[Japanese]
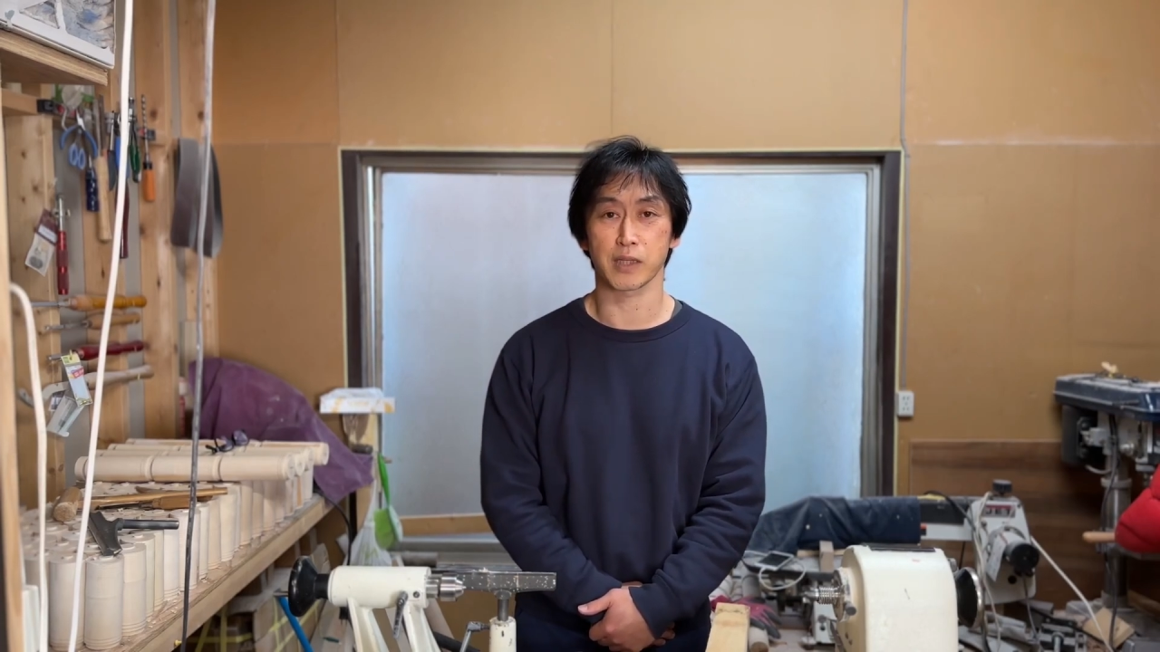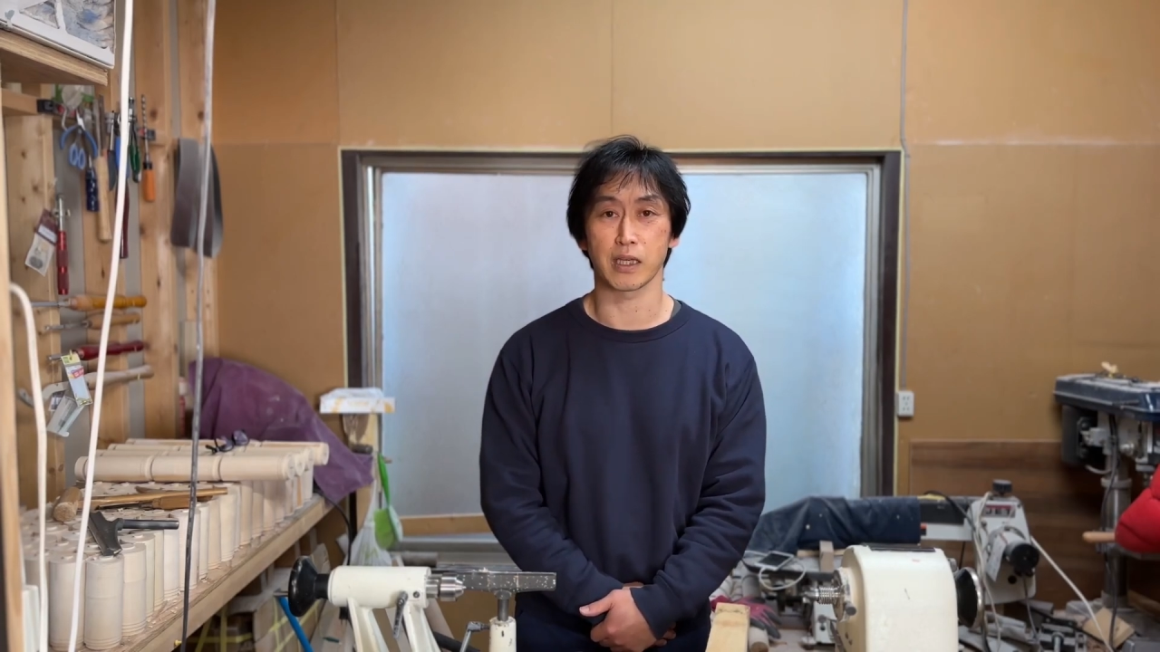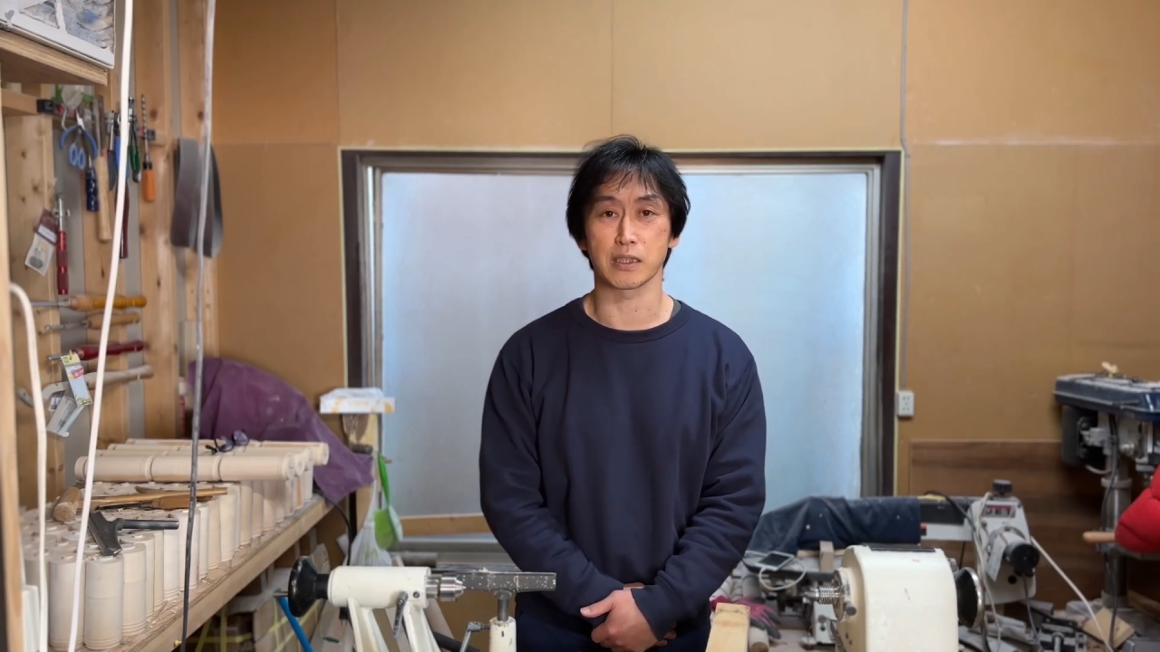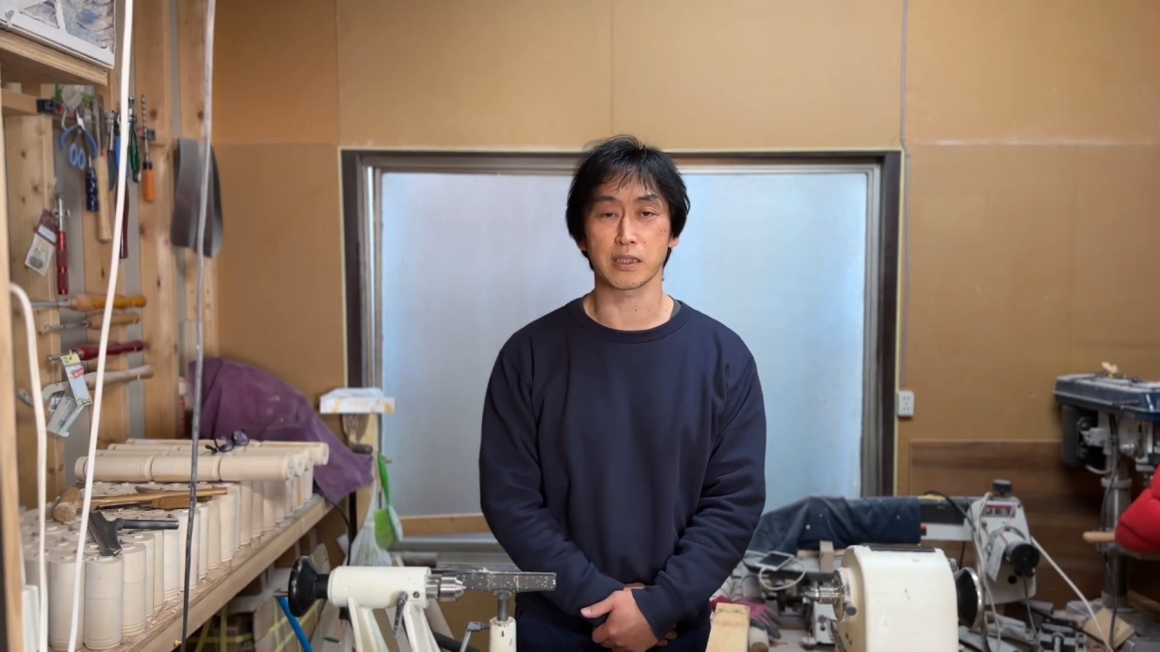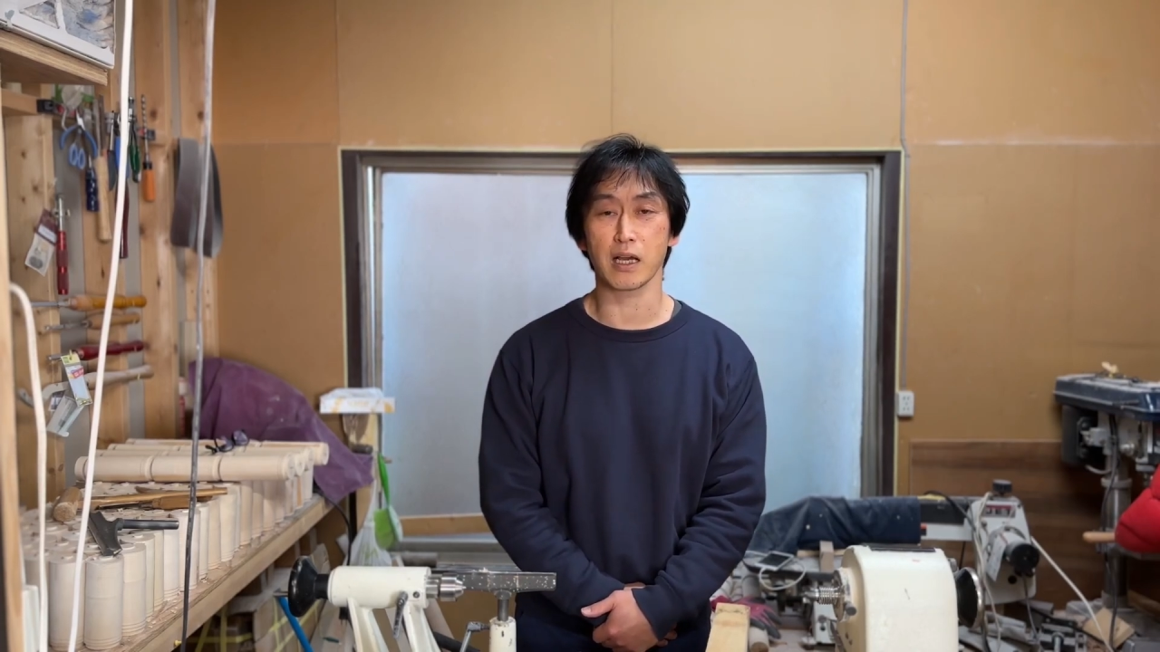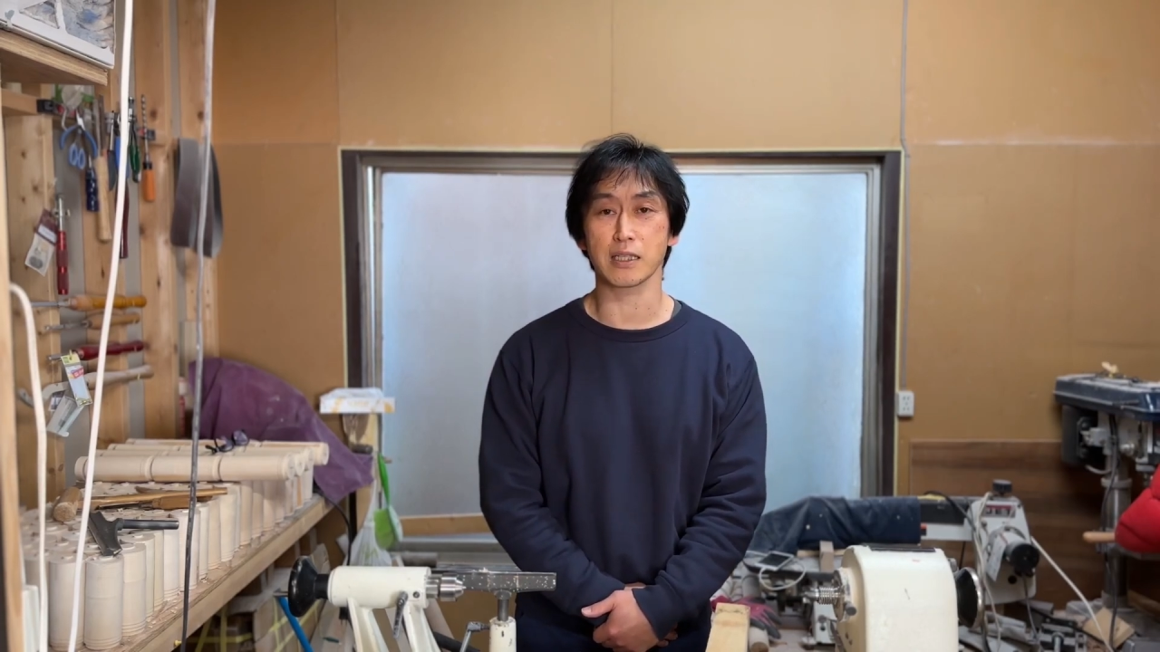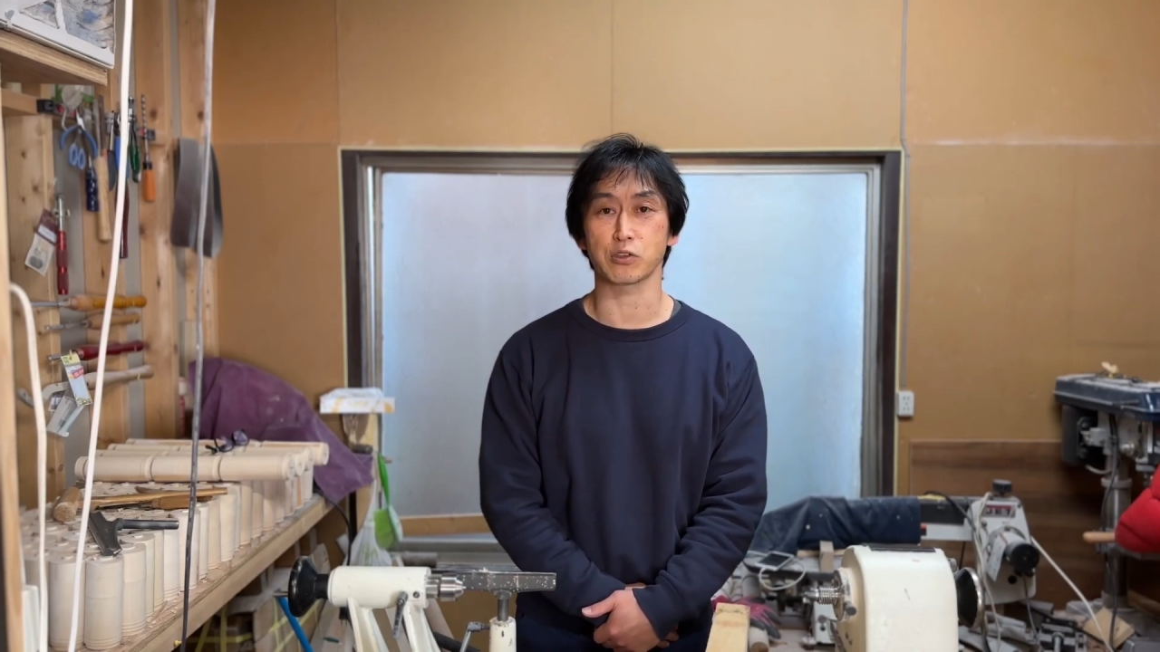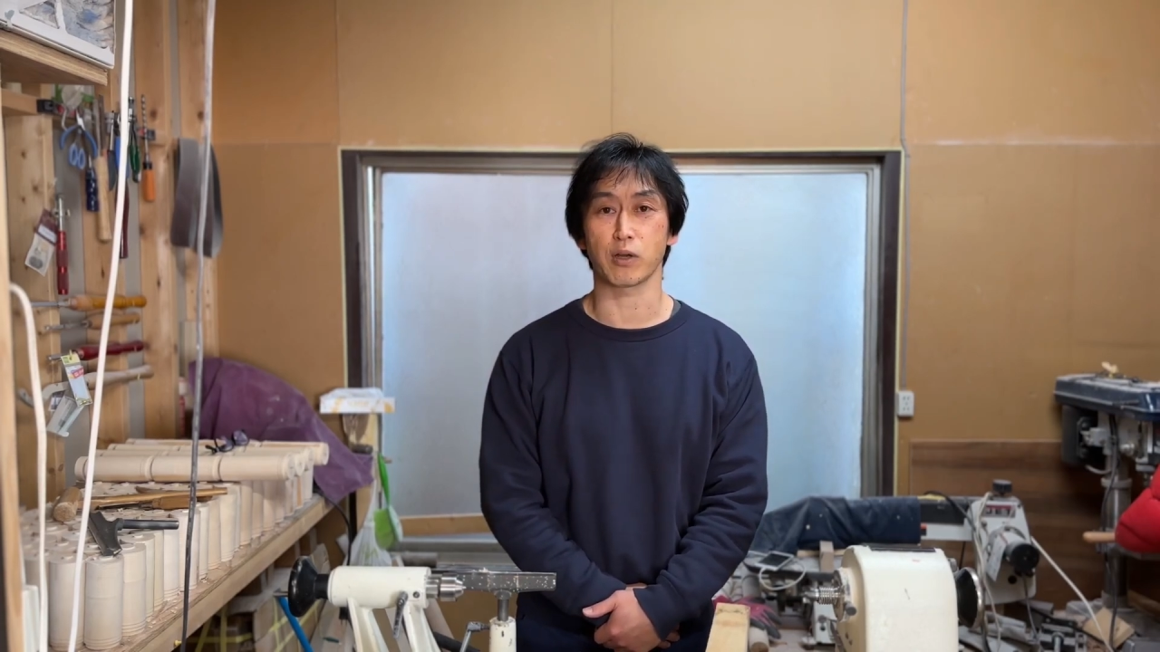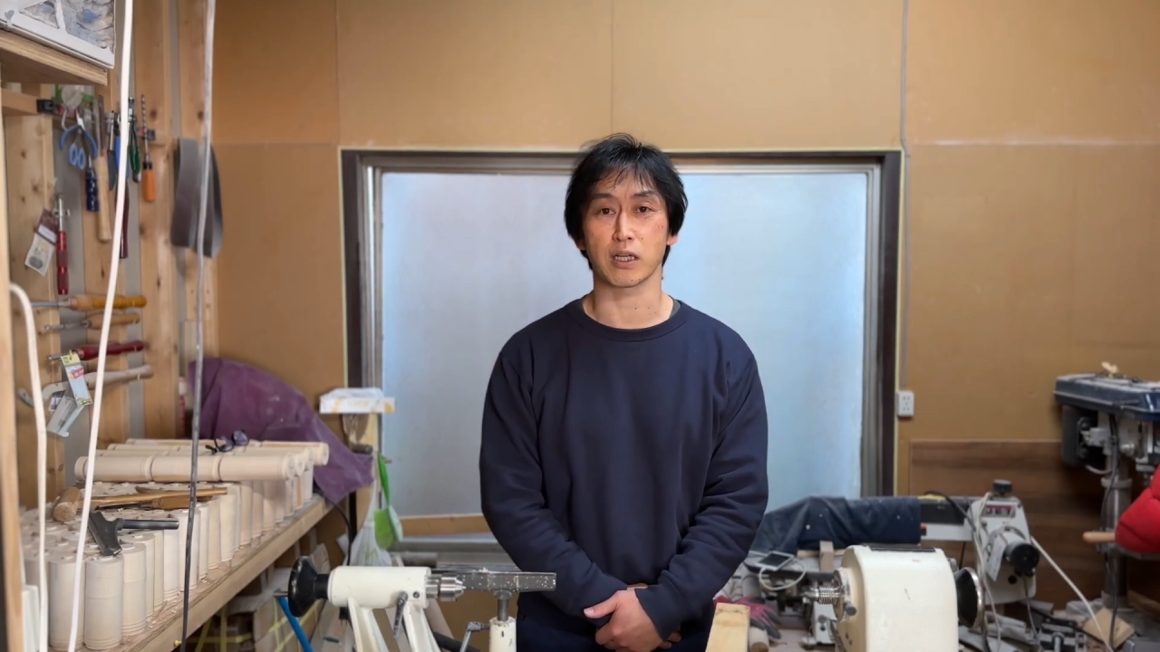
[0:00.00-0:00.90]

3月の